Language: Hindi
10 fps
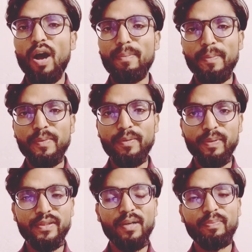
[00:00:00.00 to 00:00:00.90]
आप अपनी
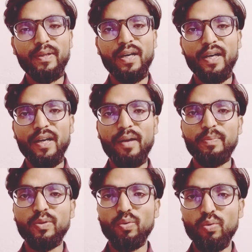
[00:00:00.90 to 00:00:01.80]
फसल पर अगर आप
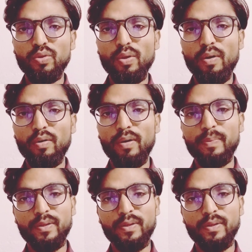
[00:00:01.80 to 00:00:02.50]
इन दोनों दवाओं का